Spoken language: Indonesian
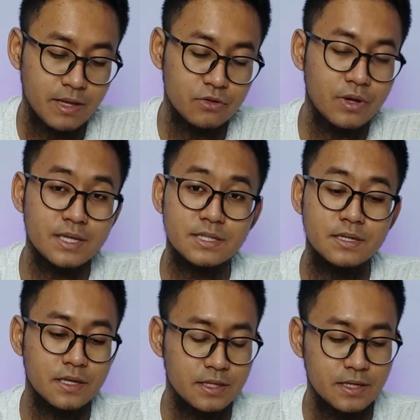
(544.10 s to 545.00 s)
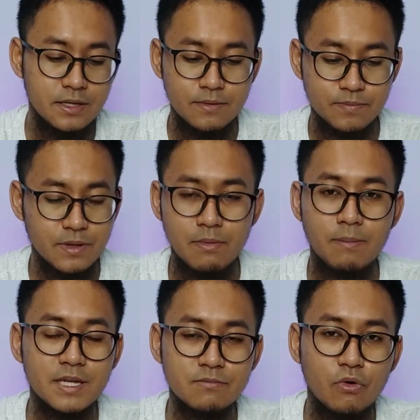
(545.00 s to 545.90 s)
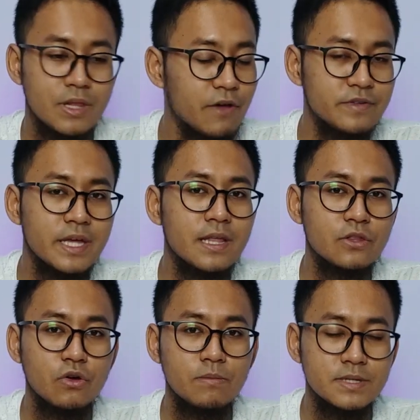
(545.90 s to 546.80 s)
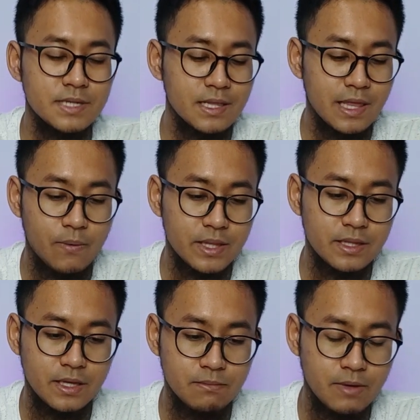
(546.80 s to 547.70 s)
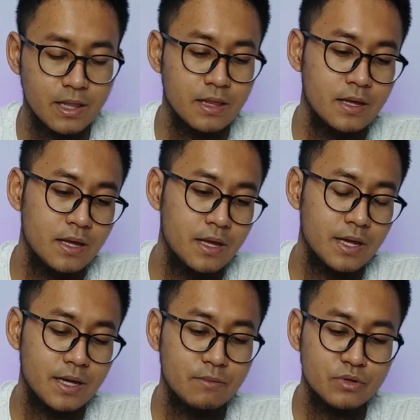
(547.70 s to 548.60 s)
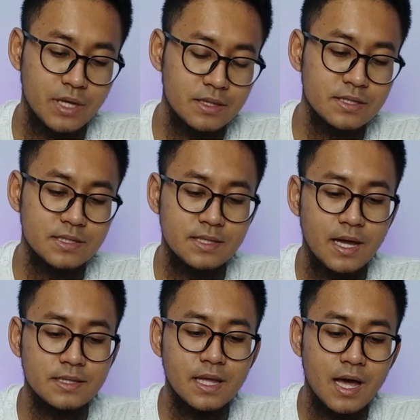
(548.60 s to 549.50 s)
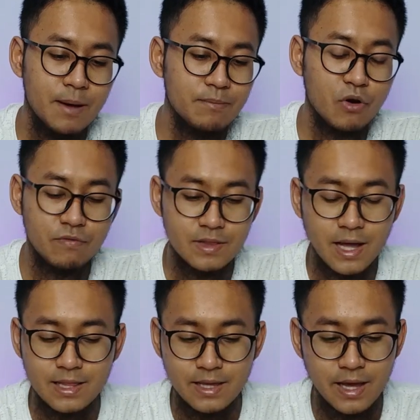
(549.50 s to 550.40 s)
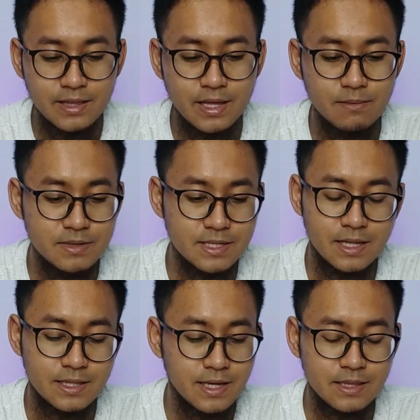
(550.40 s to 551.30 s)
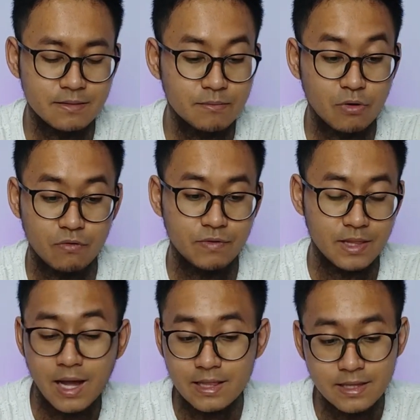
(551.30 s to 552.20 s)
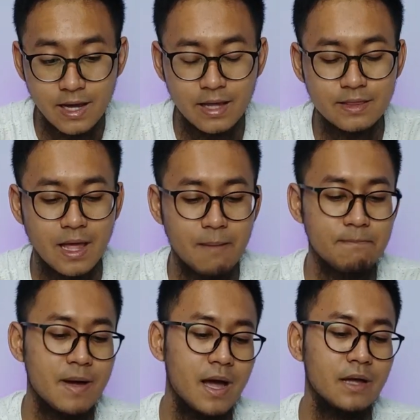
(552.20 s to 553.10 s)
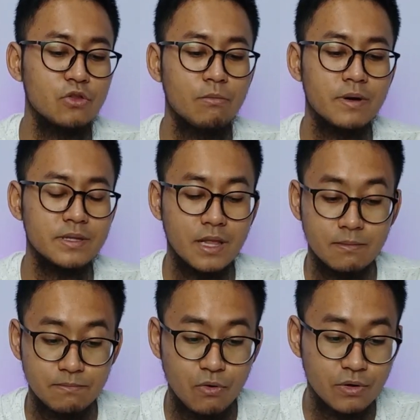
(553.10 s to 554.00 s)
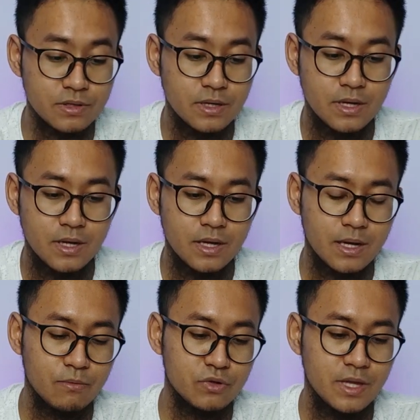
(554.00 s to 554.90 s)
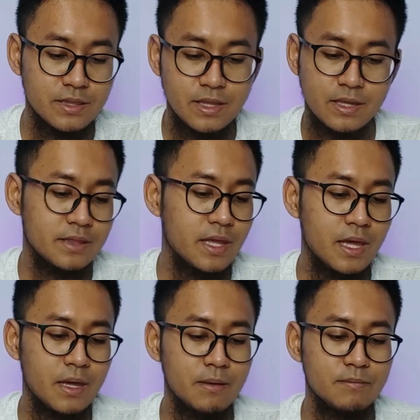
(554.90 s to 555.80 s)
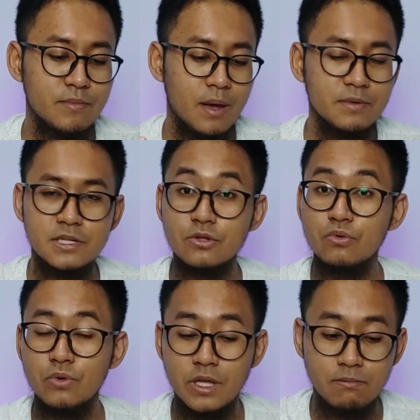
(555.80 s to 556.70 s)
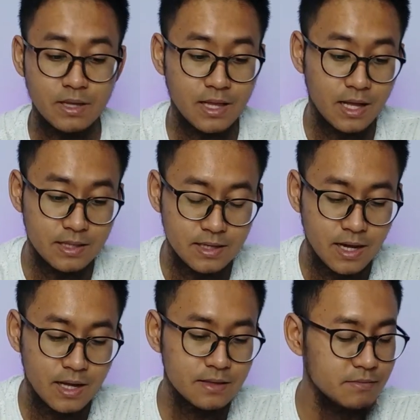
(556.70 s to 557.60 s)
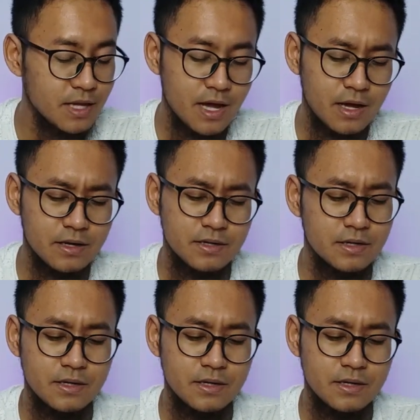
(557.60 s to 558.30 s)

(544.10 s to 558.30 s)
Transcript: email juga sih jadi bebas mau live chat atau bisa lewat email Kemudian di sini ada profil kalian, kalian bisa lihat profil kalian, nama, nomor telepon, kemudian nickname, habis itu email kalian, ya